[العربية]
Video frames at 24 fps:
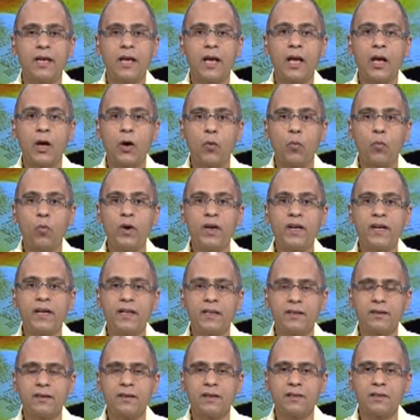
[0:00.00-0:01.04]
آه،
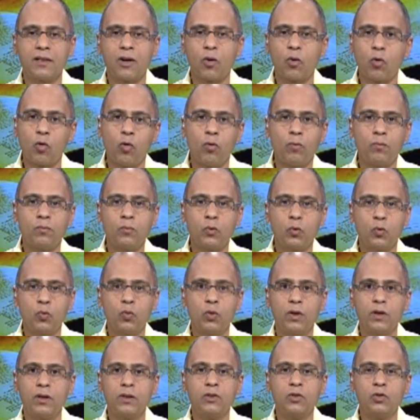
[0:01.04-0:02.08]
وجهة نظرهم
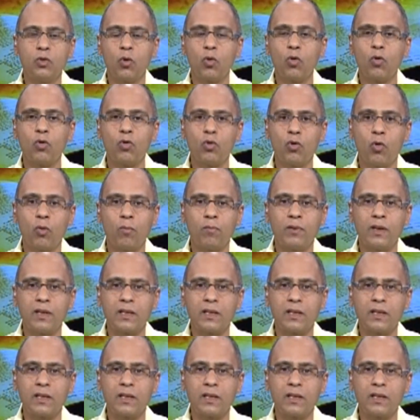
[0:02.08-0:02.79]
ودخولهم